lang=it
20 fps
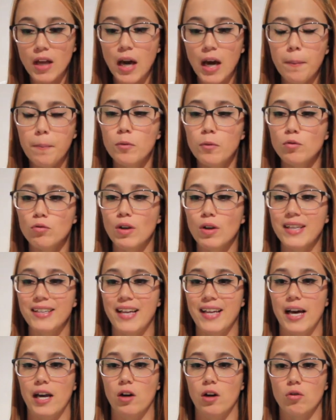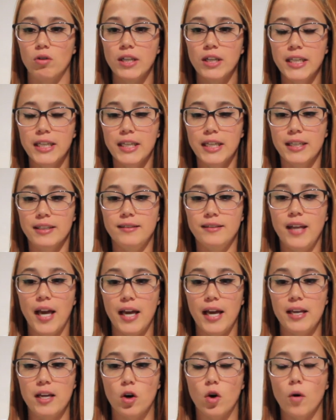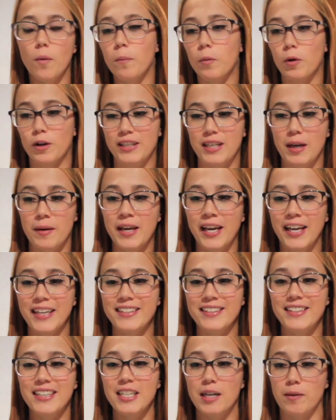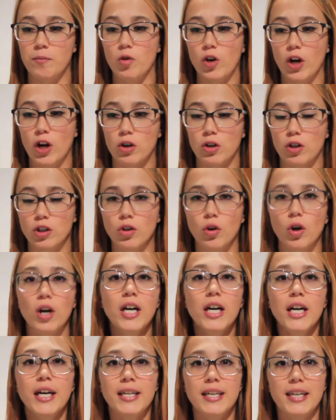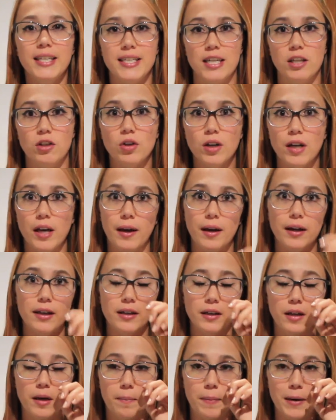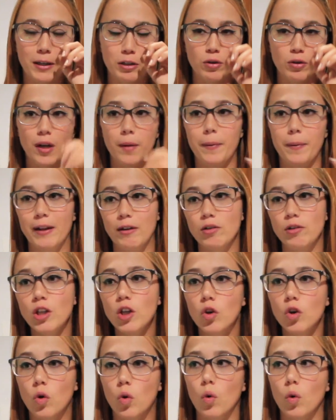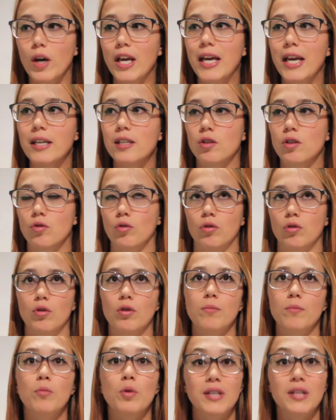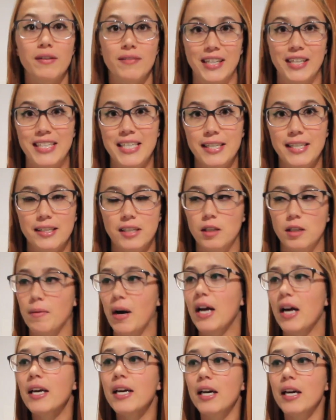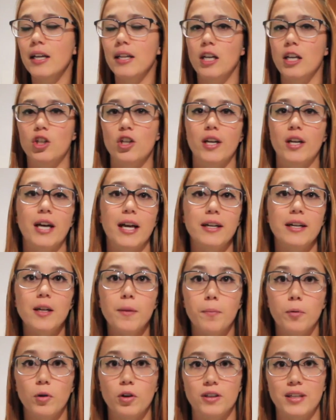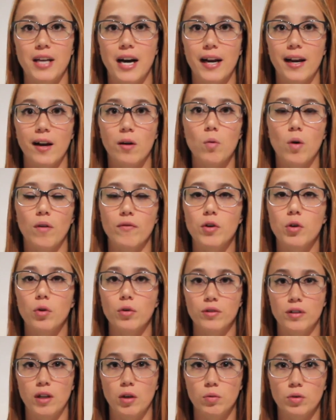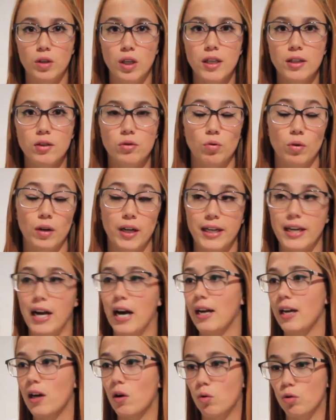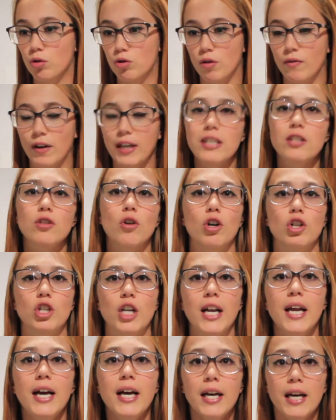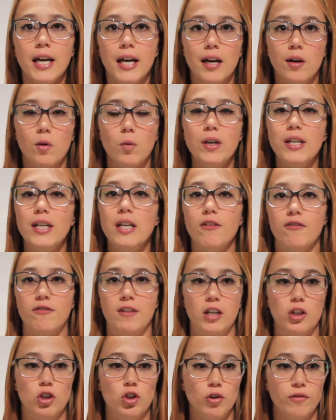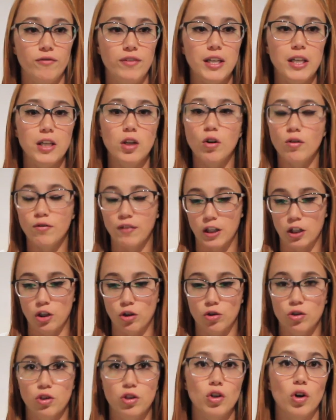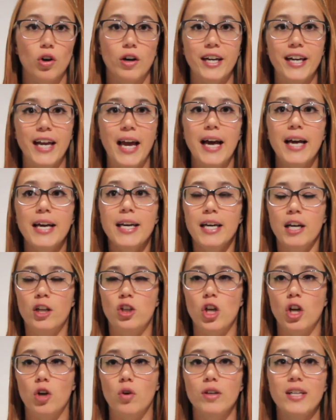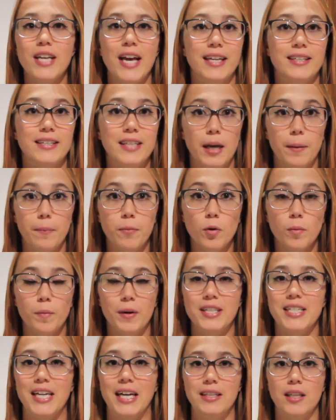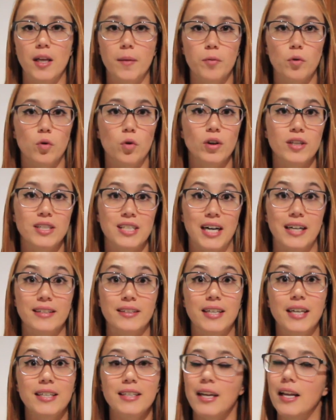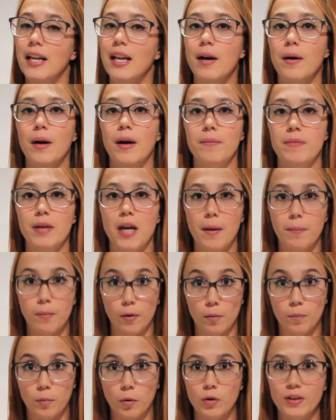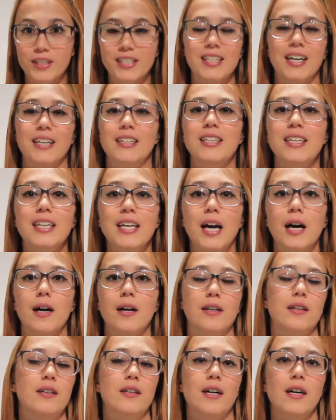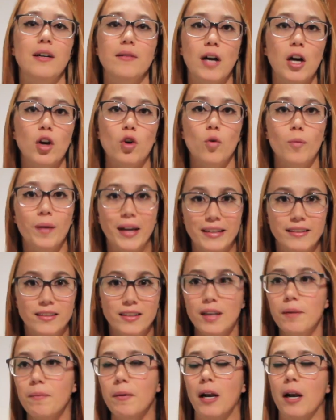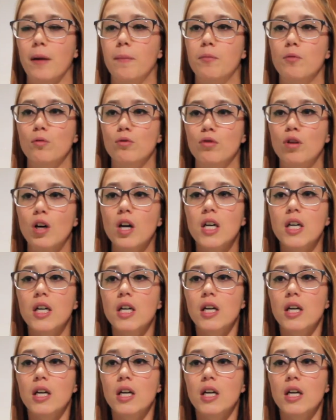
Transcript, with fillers: appunto alterno dei comportamenti di amore e odio, nel senso che eh, passo dei periodi in cui sono motivatissima nel cercare di portare nuovi contenuti sul canale o sui vari social, eh, quindi faccio video, faccio storie, cerco di essere più presente e più costante nella mia proposta di eh, argomenti per l'appunto